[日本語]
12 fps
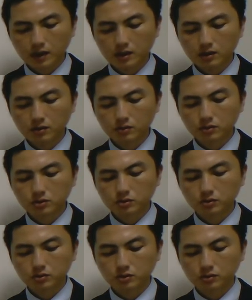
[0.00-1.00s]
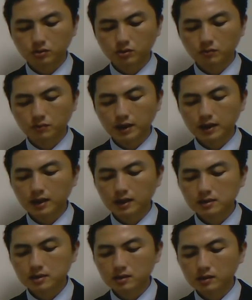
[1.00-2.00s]
適用症状と見分け
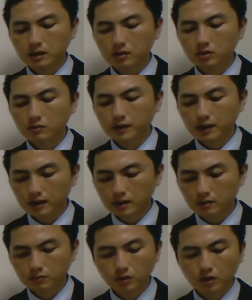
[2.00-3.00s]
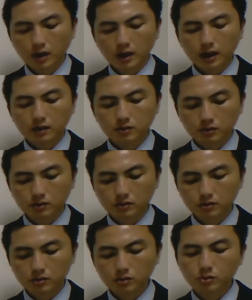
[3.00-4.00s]
がつきにくい場合もある
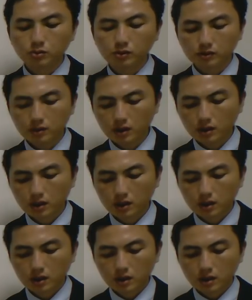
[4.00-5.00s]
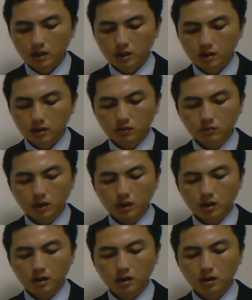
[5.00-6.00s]
というところですね。なの
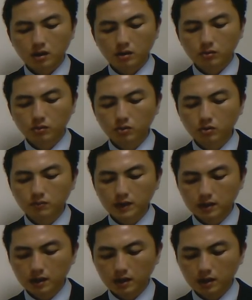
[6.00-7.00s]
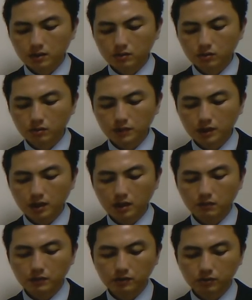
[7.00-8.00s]
で、えー、ここまでいろいろ見て
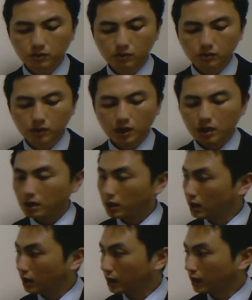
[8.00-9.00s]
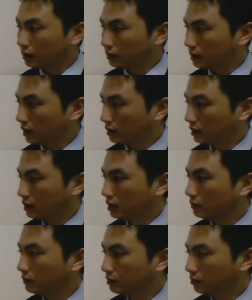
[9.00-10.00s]
いきますと、ねえー、簡単にい
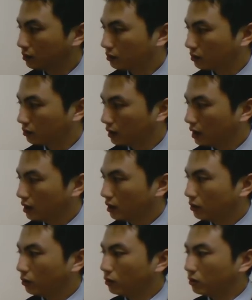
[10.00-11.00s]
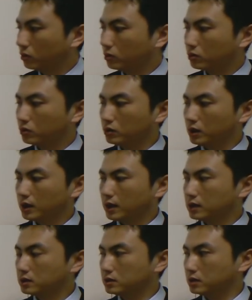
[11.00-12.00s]
きますと、ね、報告に
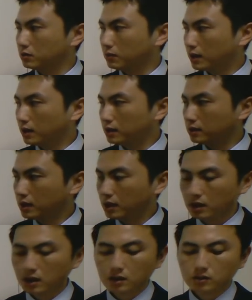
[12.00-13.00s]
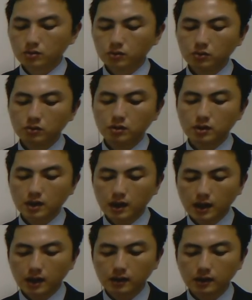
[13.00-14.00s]
関しては、ね、どん
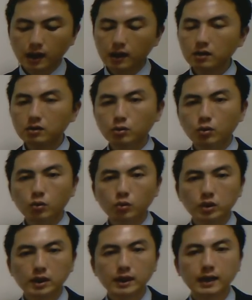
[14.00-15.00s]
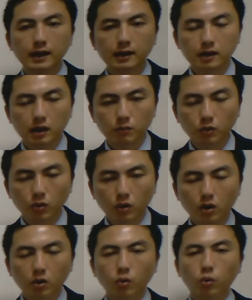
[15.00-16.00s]
な健康被害で
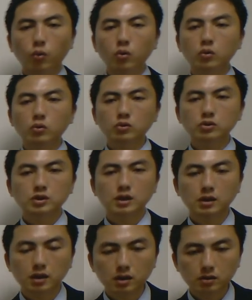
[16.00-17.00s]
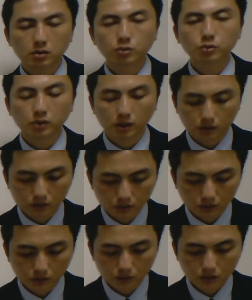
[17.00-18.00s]
も報告してねっていうことなんです
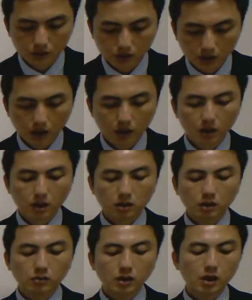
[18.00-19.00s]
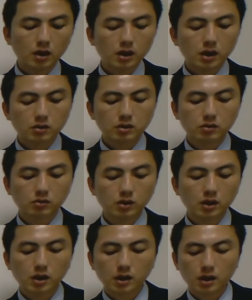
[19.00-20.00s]
よ。ね、なので、医薬品との
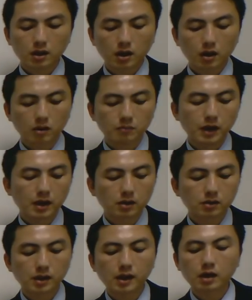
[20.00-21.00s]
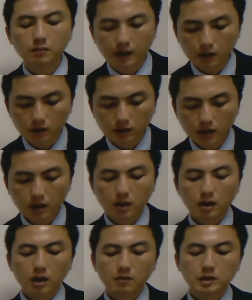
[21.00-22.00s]
因果関係が明確でない場合ね、
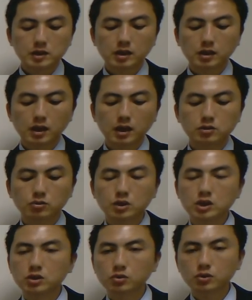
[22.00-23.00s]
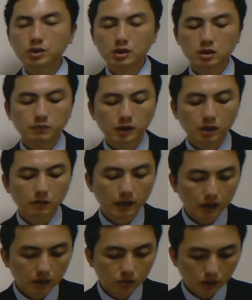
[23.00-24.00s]
間違って過剰に使用してしまった
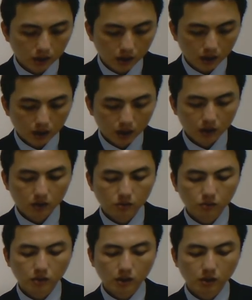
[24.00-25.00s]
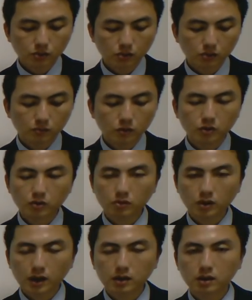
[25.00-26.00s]
場合とかね、そういったこともいろい
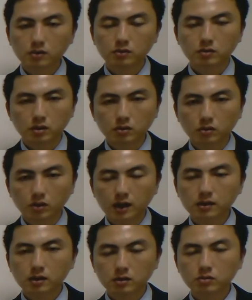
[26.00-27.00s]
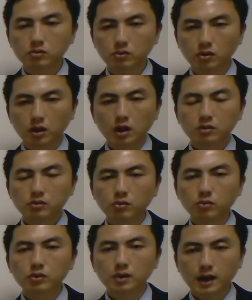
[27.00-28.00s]
ろ書いてあるんですけど、簡単に言うと、
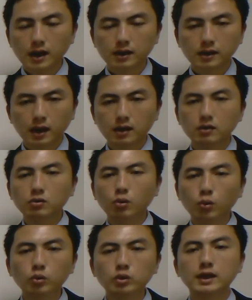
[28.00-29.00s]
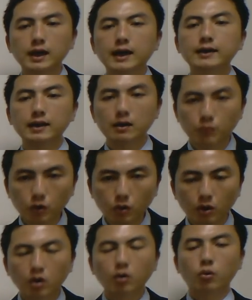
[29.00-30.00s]
どんな健康被害で
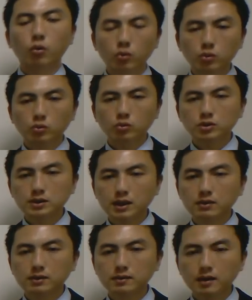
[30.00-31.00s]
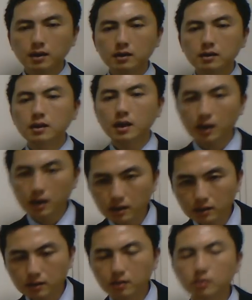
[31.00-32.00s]
も報告してください
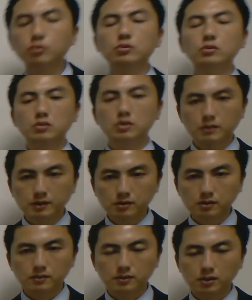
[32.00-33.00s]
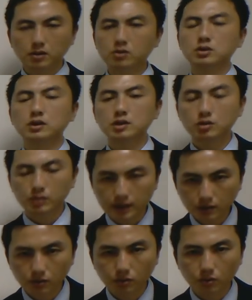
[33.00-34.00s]
ねっていうことを言ってます。よろしいでしょうか
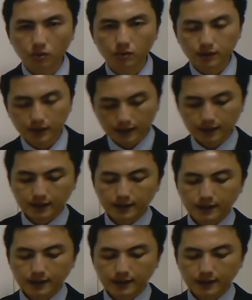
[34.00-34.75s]
ね、ここ。ね。